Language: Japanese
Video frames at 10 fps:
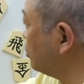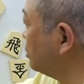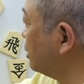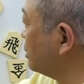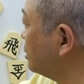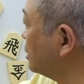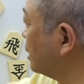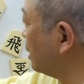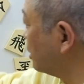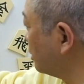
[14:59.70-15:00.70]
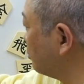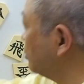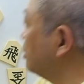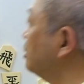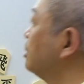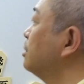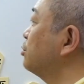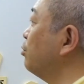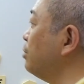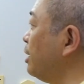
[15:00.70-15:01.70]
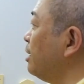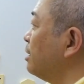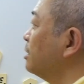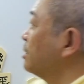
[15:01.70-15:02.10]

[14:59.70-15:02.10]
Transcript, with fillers: 打って、下がってと。そこで、